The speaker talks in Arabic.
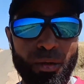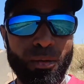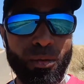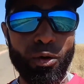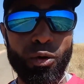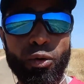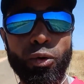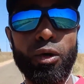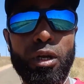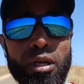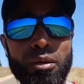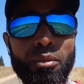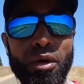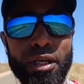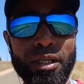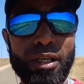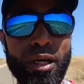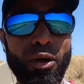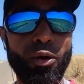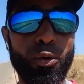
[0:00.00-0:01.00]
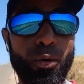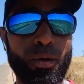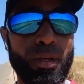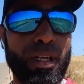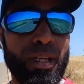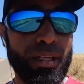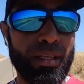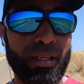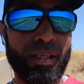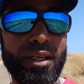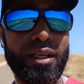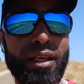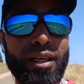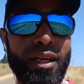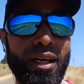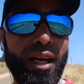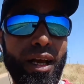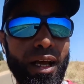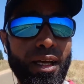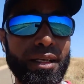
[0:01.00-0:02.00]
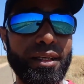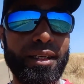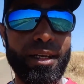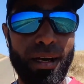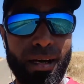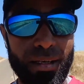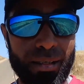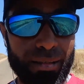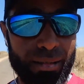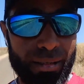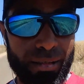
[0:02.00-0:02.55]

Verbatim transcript: وكل من يقول أن